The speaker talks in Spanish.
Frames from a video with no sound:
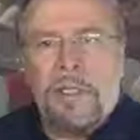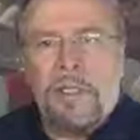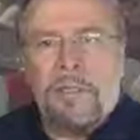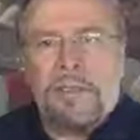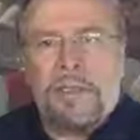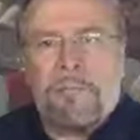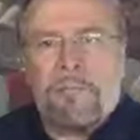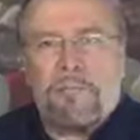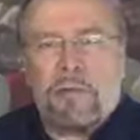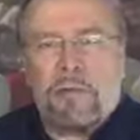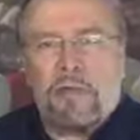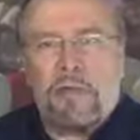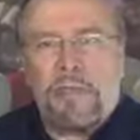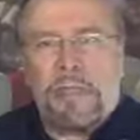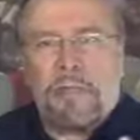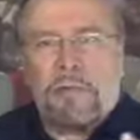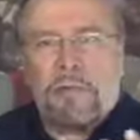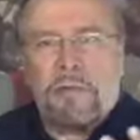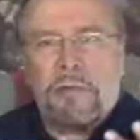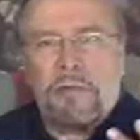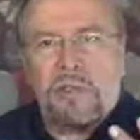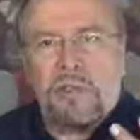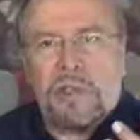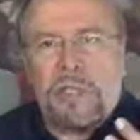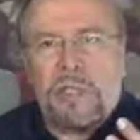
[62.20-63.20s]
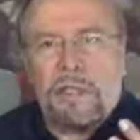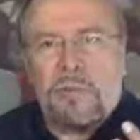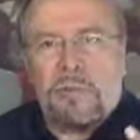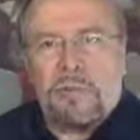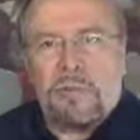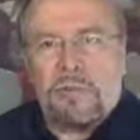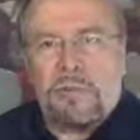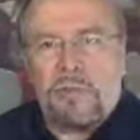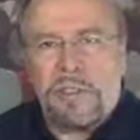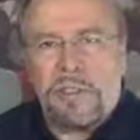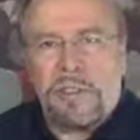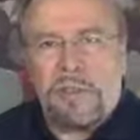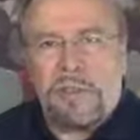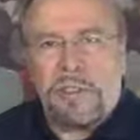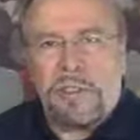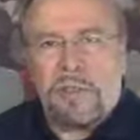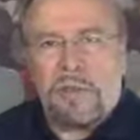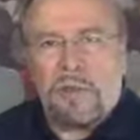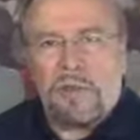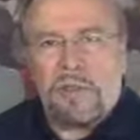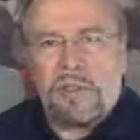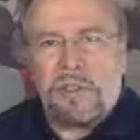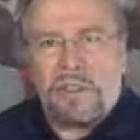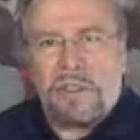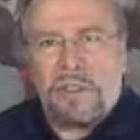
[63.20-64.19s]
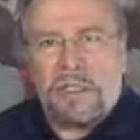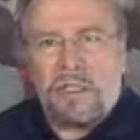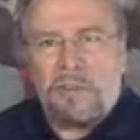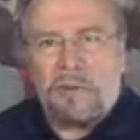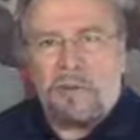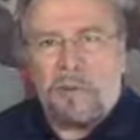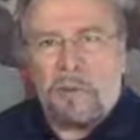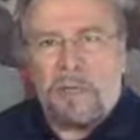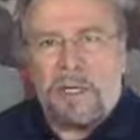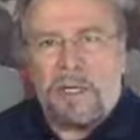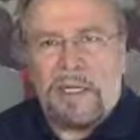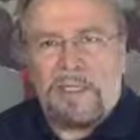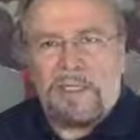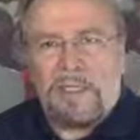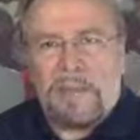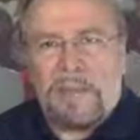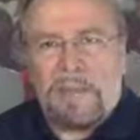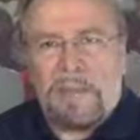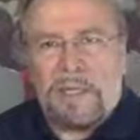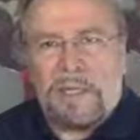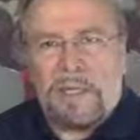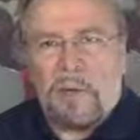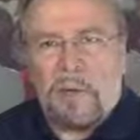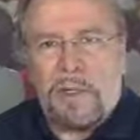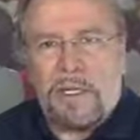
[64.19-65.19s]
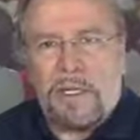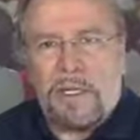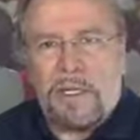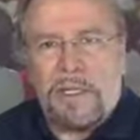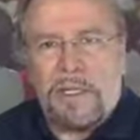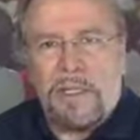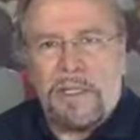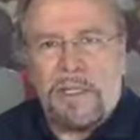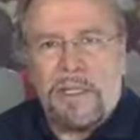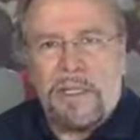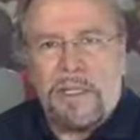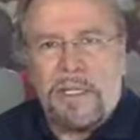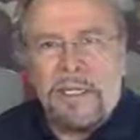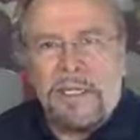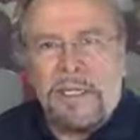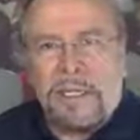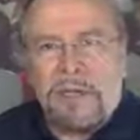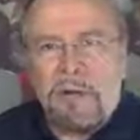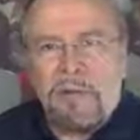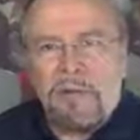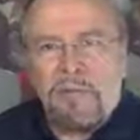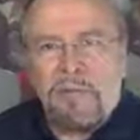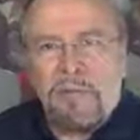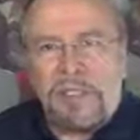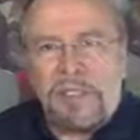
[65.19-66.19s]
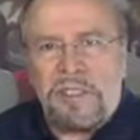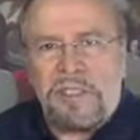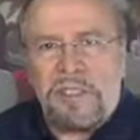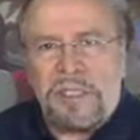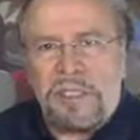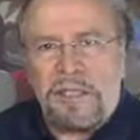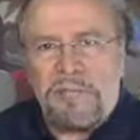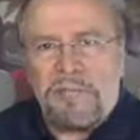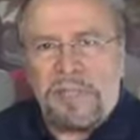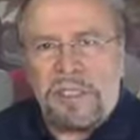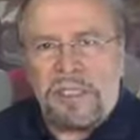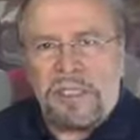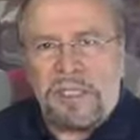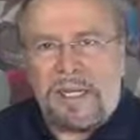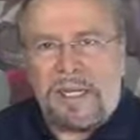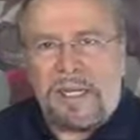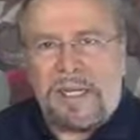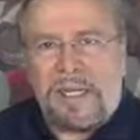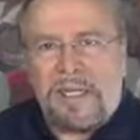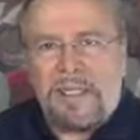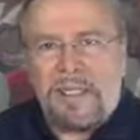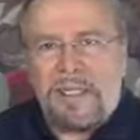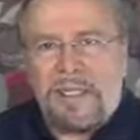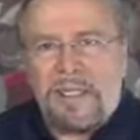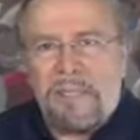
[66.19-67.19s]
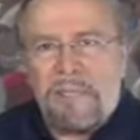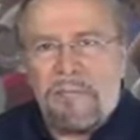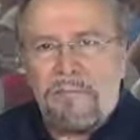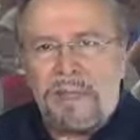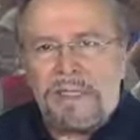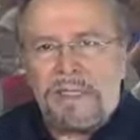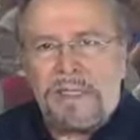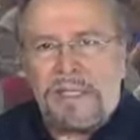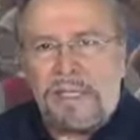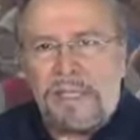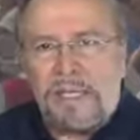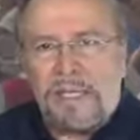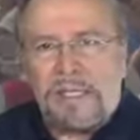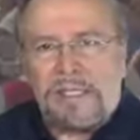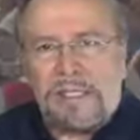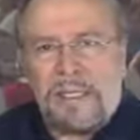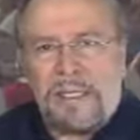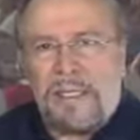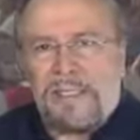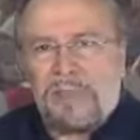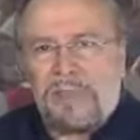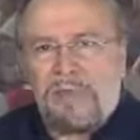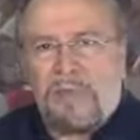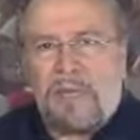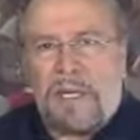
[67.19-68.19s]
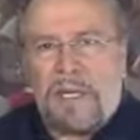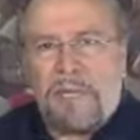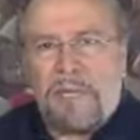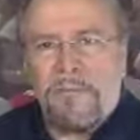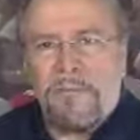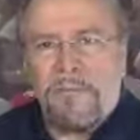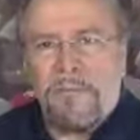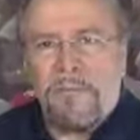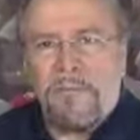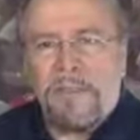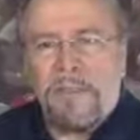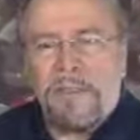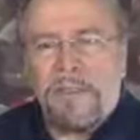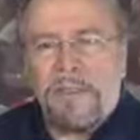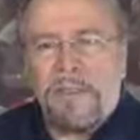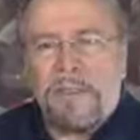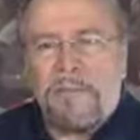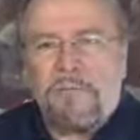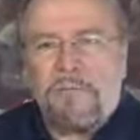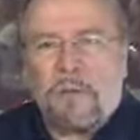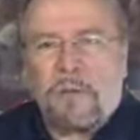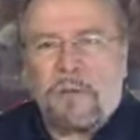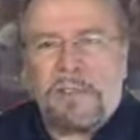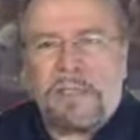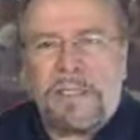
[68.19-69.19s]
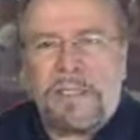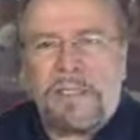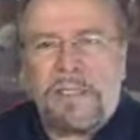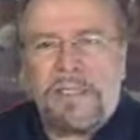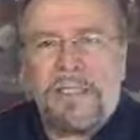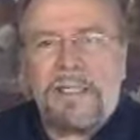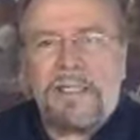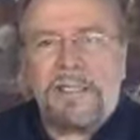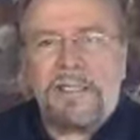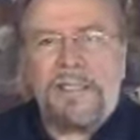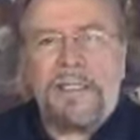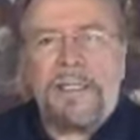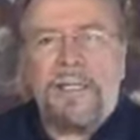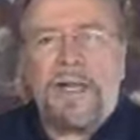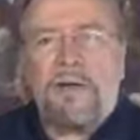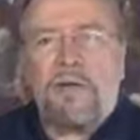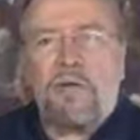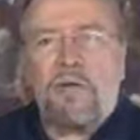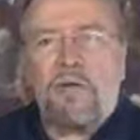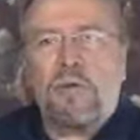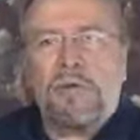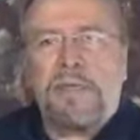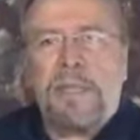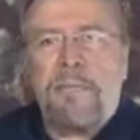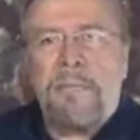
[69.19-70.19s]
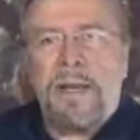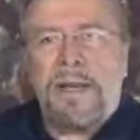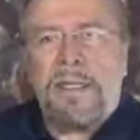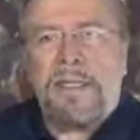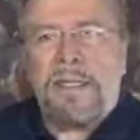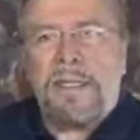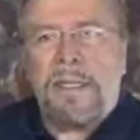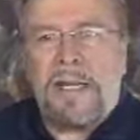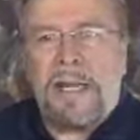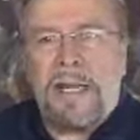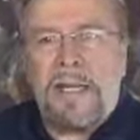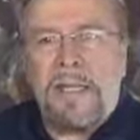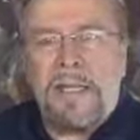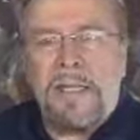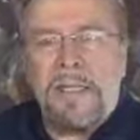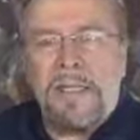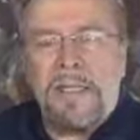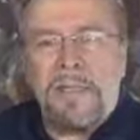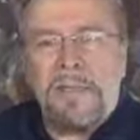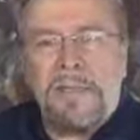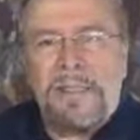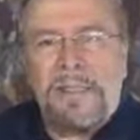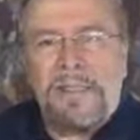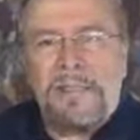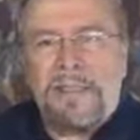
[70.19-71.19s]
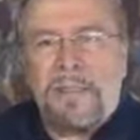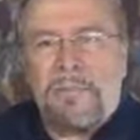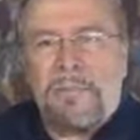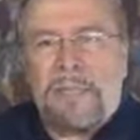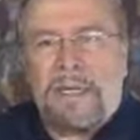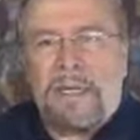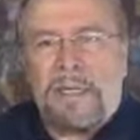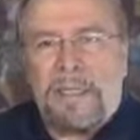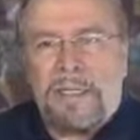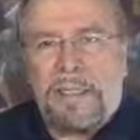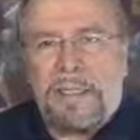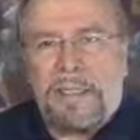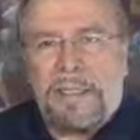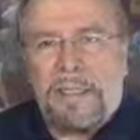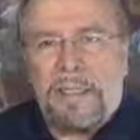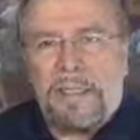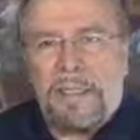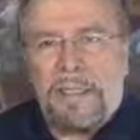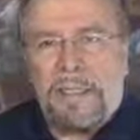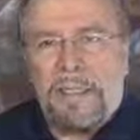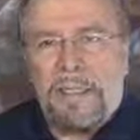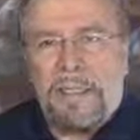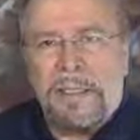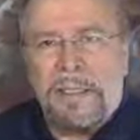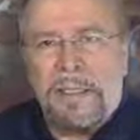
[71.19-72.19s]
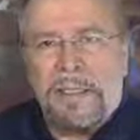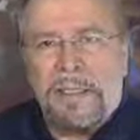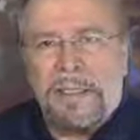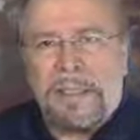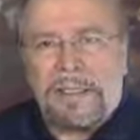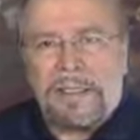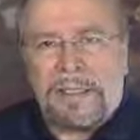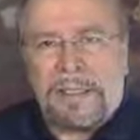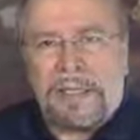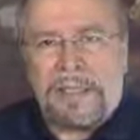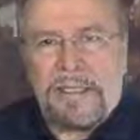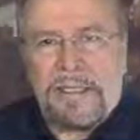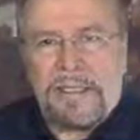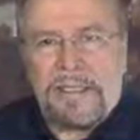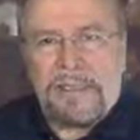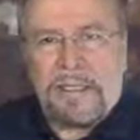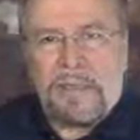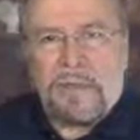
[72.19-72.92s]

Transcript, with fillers: de proyectos ecoturísticos y de naturaleza para lograr que los visitantes se queden más días en la zona y fortalecer así la ruta mágica desde Palenque, Cascadas de